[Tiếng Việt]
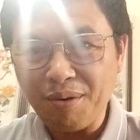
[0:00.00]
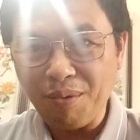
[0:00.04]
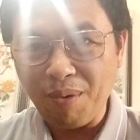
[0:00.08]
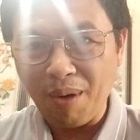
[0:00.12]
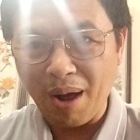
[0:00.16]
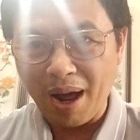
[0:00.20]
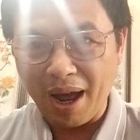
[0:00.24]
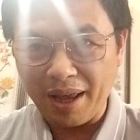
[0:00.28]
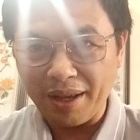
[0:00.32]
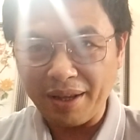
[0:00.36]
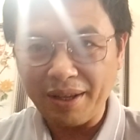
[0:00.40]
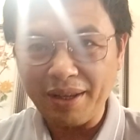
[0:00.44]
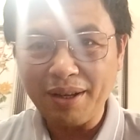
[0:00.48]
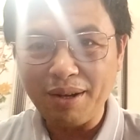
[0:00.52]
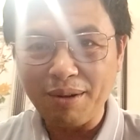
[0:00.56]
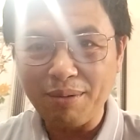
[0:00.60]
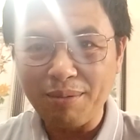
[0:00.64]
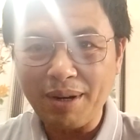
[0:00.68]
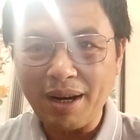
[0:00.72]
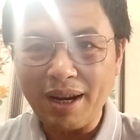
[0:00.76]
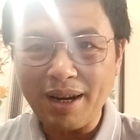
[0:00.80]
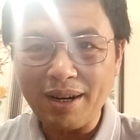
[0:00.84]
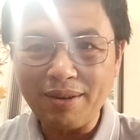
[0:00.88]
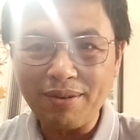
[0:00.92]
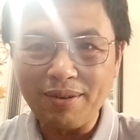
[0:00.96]
ngoài cái
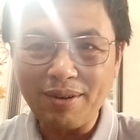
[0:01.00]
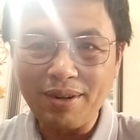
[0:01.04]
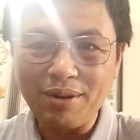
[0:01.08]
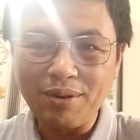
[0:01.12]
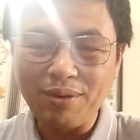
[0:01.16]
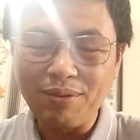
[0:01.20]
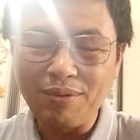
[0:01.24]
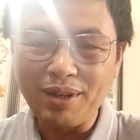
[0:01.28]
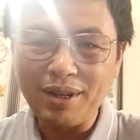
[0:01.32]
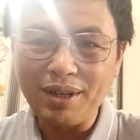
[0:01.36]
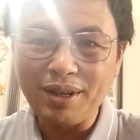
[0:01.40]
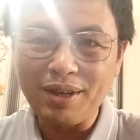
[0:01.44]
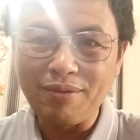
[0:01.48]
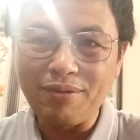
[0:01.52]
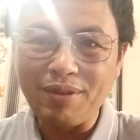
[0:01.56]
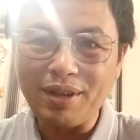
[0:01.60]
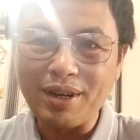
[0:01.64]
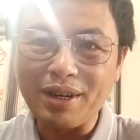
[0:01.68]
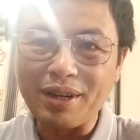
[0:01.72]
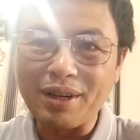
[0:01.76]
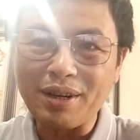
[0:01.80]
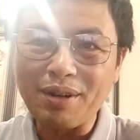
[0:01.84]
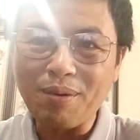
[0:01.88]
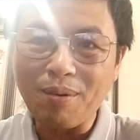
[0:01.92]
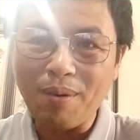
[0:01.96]
công tác đối với người Việt
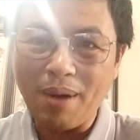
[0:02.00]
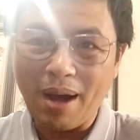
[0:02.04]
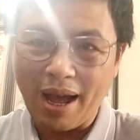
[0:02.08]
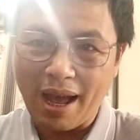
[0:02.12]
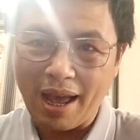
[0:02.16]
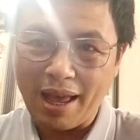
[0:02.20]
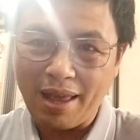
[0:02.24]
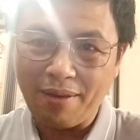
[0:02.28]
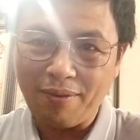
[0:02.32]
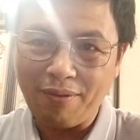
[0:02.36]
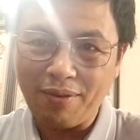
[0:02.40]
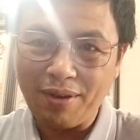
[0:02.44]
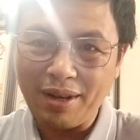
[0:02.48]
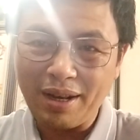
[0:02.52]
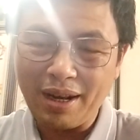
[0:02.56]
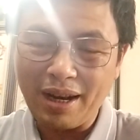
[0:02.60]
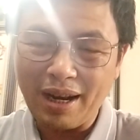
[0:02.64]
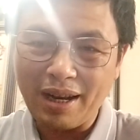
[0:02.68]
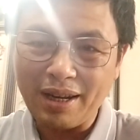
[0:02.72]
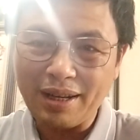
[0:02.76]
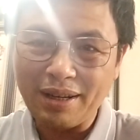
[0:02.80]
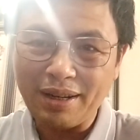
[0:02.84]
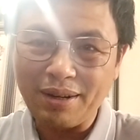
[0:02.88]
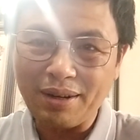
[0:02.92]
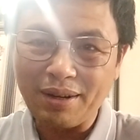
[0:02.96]
ở nước ngoài với
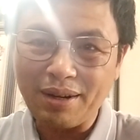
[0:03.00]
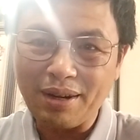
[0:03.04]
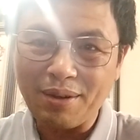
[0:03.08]
anh ấy,